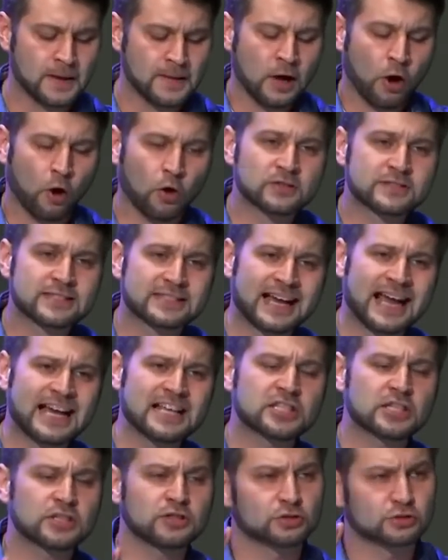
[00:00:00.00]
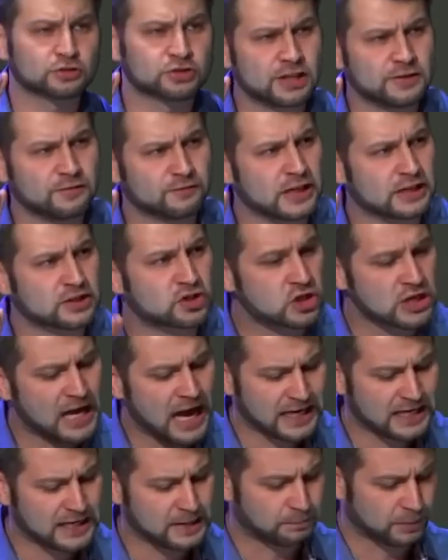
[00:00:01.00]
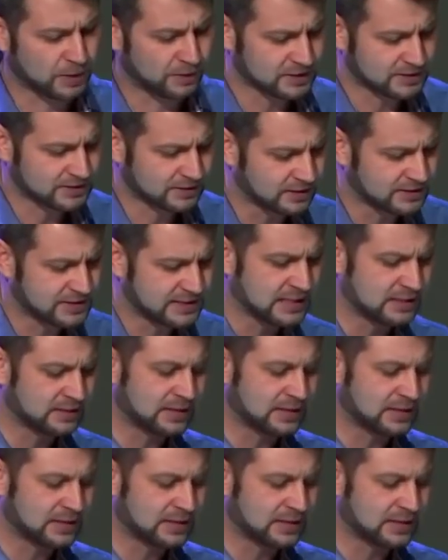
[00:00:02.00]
Он сразу же вначале провозгласил